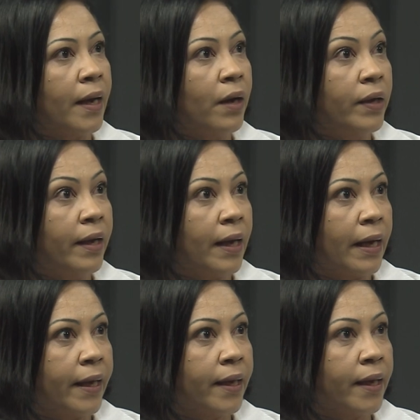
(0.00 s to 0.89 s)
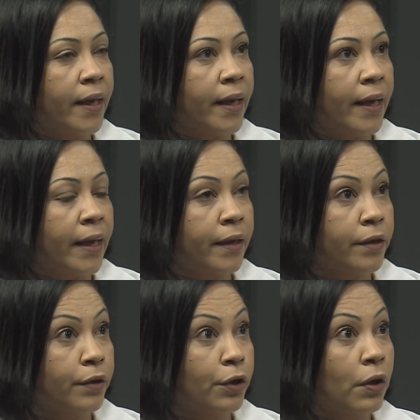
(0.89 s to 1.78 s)
Olha, é,
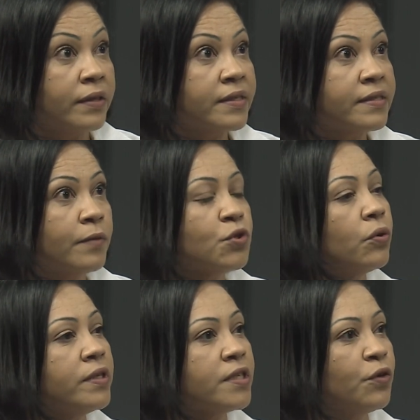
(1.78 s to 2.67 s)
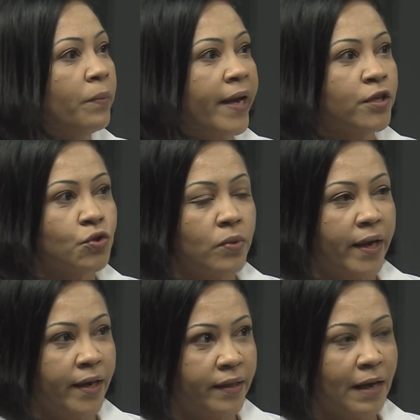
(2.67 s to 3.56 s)
nós estamos com o ensino médio
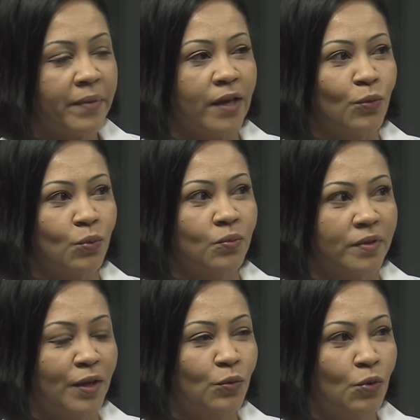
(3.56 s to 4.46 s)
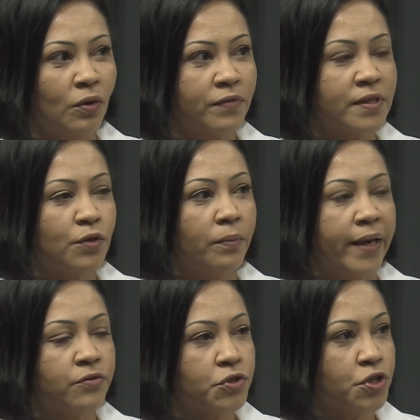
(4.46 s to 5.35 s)
em andamento. Então, o novo ensino
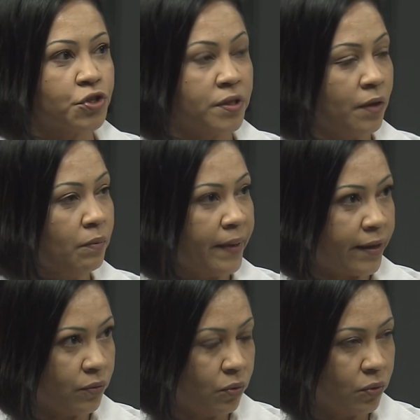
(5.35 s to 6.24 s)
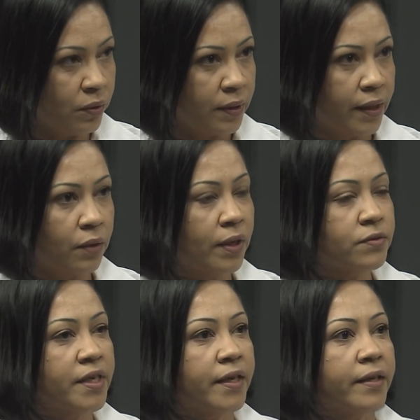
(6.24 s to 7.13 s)
médio a gente não parou,
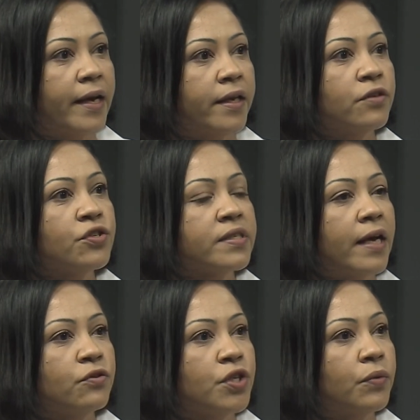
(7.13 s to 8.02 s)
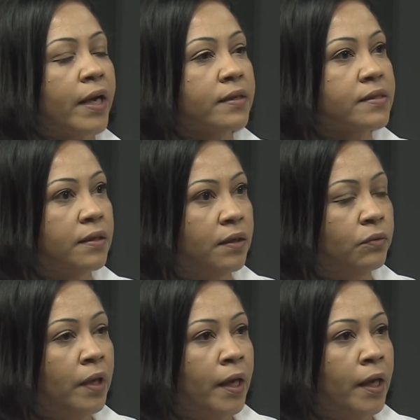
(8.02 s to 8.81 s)
enquanto Secretaria de Estado de Educação,